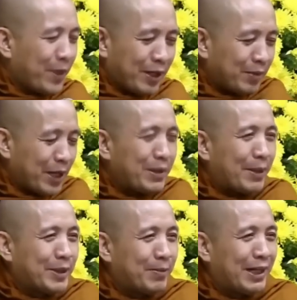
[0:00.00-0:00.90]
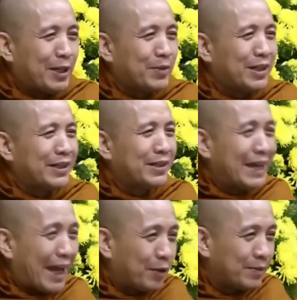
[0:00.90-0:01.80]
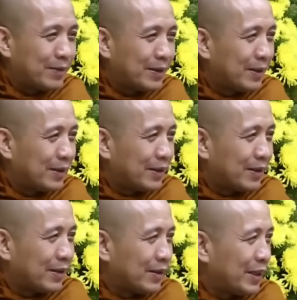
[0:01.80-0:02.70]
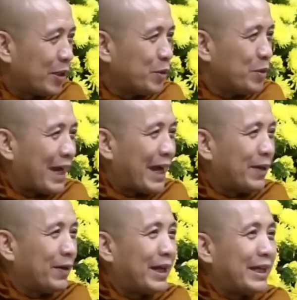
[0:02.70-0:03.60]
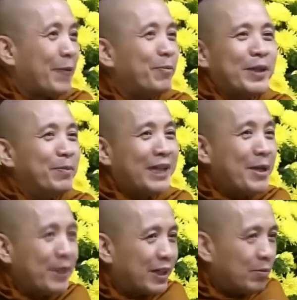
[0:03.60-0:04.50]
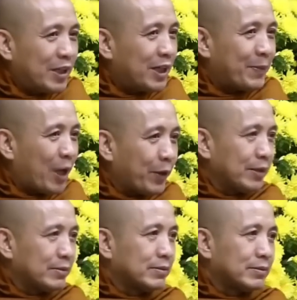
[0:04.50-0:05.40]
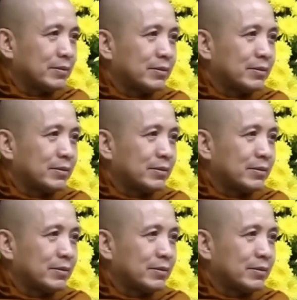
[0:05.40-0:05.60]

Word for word: hồi đó mình không hiểu 500 lần công đức là như thế nào thì trong chú giải nói là 500 kiếp mình không bao giờ bị đói